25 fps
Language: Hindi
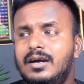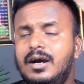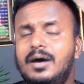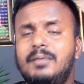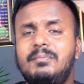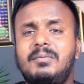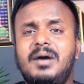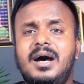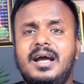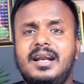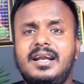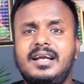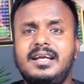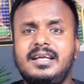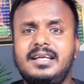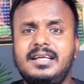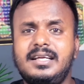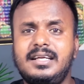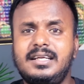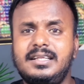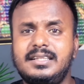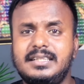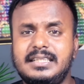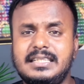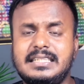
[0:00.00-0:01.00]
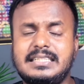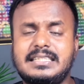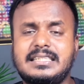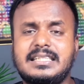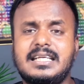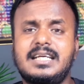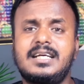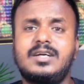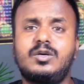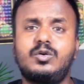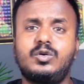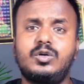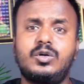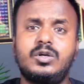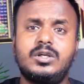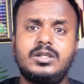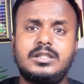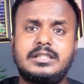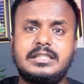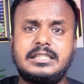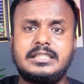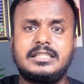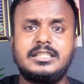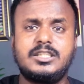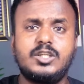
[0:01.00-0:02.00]
हमारे ही देश के
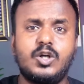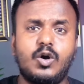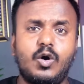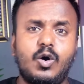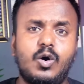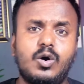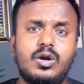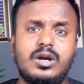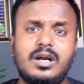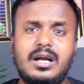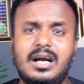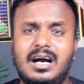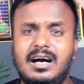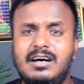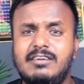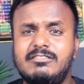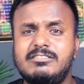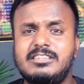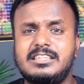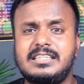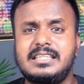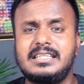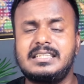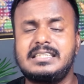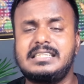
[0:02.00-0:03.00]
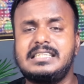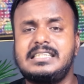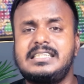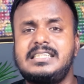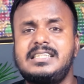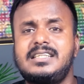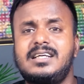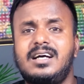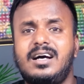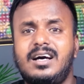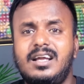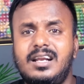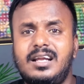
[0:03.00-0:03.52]
किसी और गांव से किसी